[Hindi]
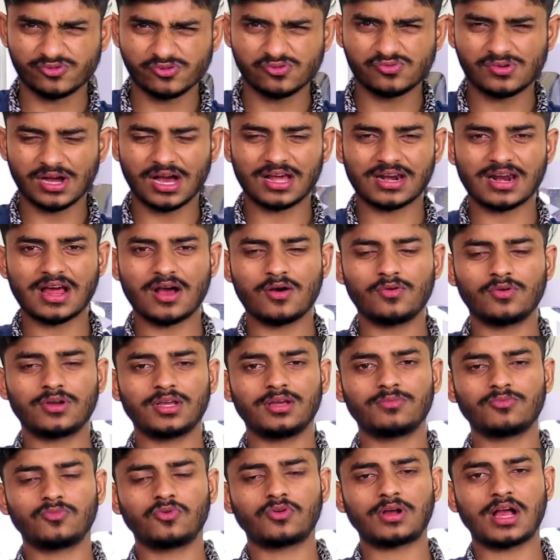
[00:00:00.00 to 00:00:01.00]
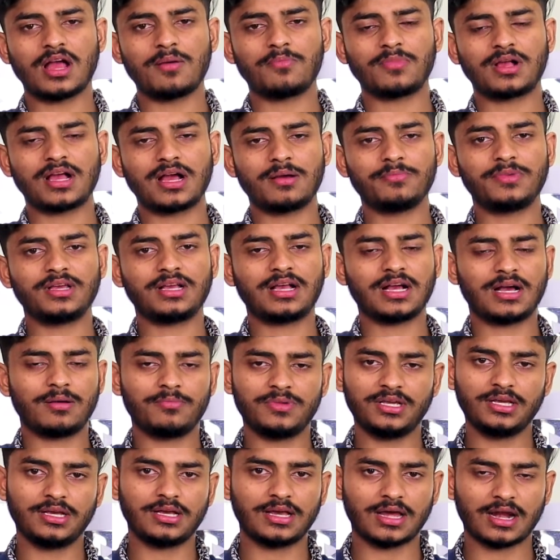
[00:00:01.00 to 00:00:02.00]
भूखा ना हो कि हमको काम काम ही
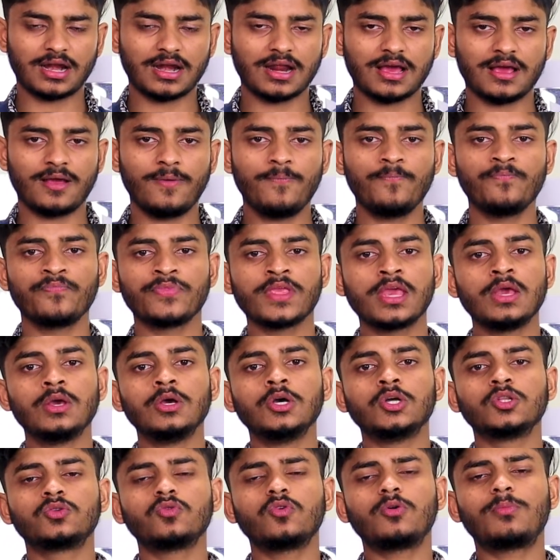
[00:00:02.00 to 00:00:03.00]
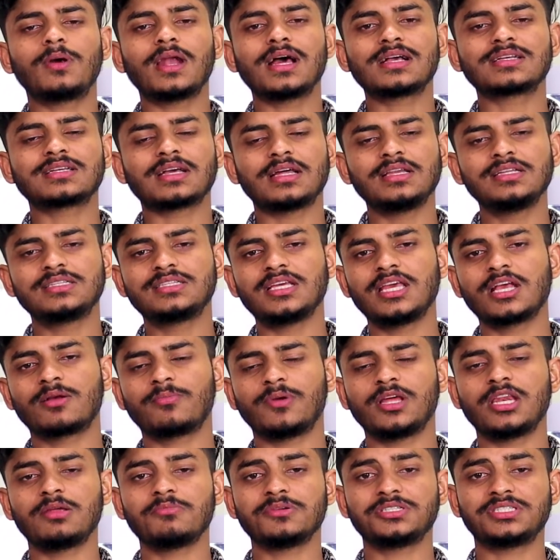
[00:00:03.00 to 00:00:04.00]
काम ही करना है तो वो बड़ा आसानी से एक
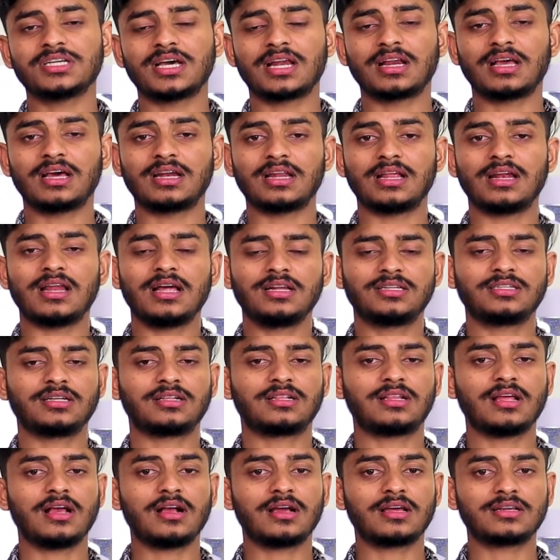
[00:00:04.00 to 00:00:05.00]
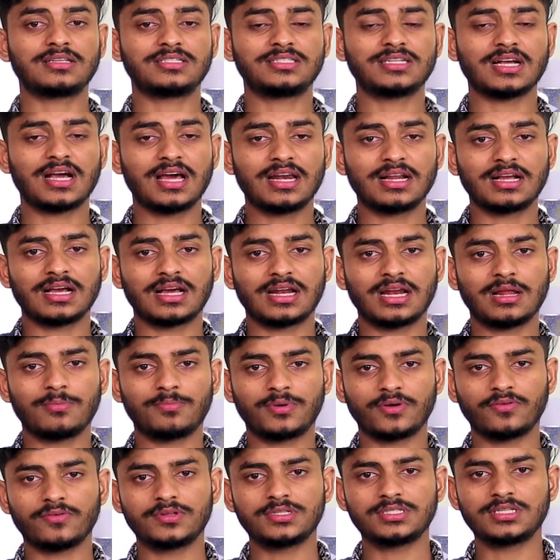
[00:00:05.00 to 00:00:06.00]
महीने में चार गाना ला सकता है अगर चार गाना
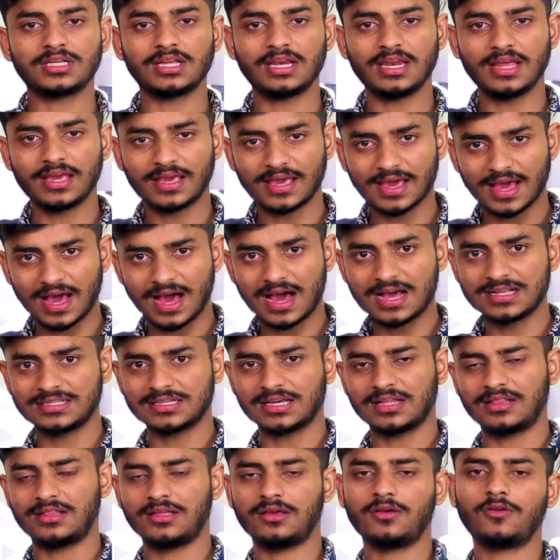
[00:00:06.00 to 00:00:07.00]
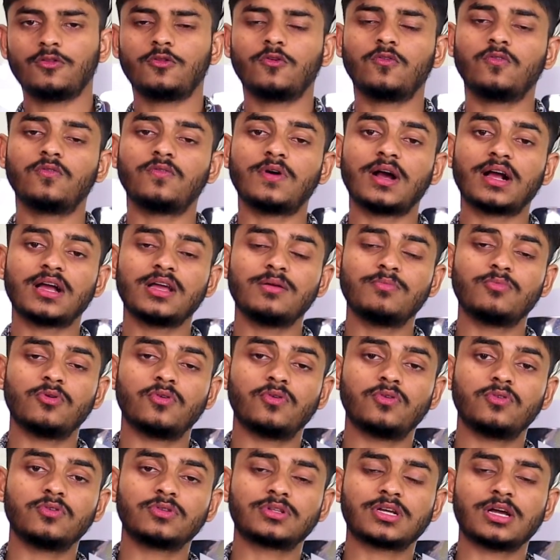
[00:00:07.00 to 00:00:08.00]
पवन सिंह लेके आ जाते हैं तो वो वाकई
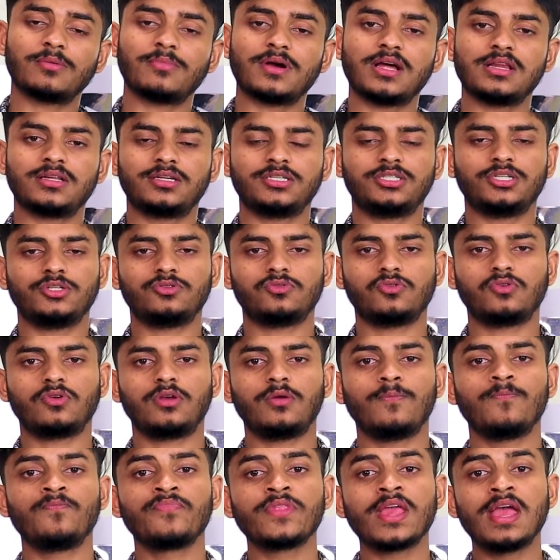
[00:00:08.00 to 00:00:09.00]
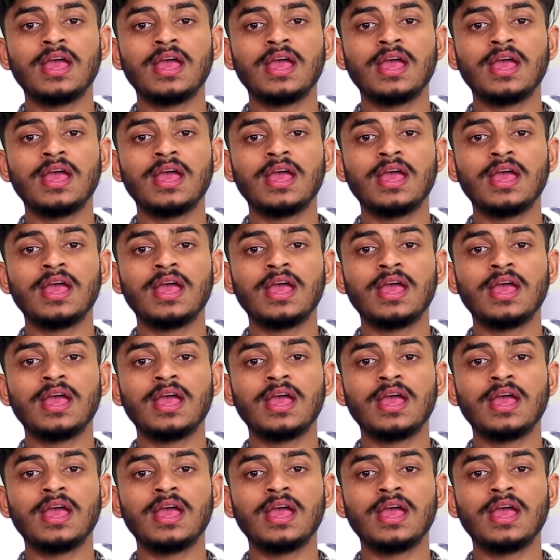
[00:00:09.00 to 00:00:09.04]
बहुत कमाल की चीज़ होगी